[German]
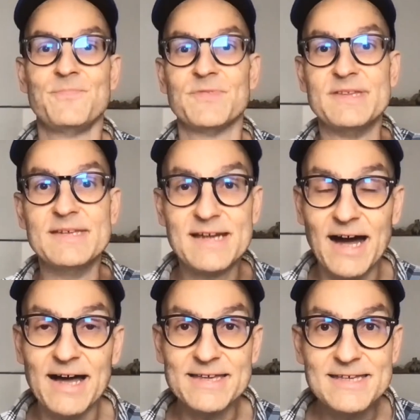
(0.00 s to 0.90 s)
Die
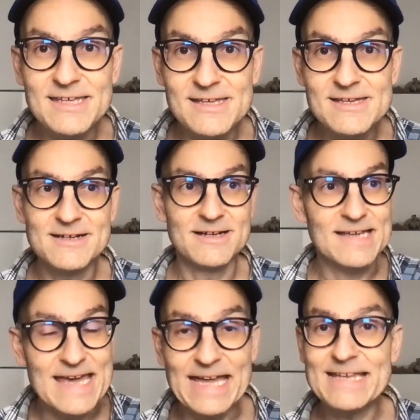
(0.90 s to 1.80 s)
KI
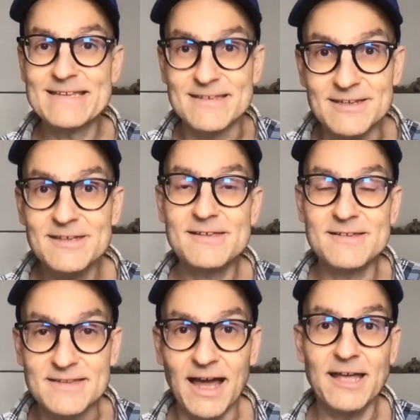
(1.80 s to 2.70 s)
kennt
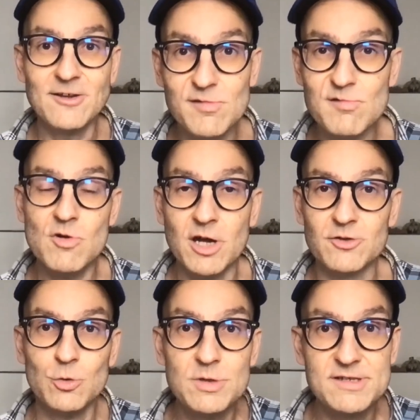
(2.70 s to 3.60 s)
nicht deine
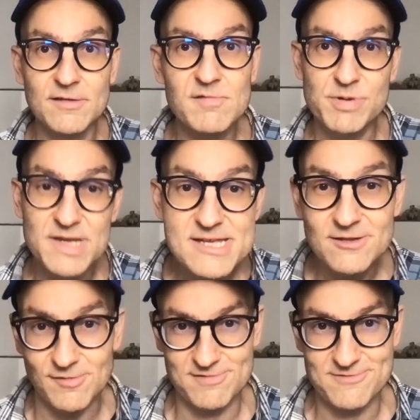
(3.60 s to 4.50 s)

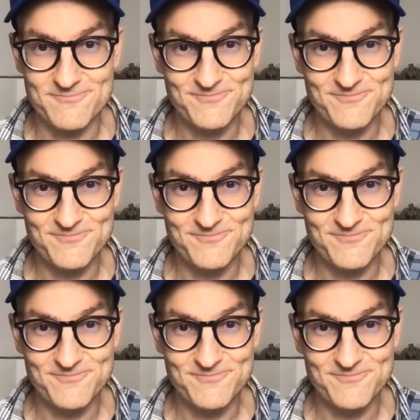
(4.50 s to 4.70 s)
Zuckertütchen-Spleens.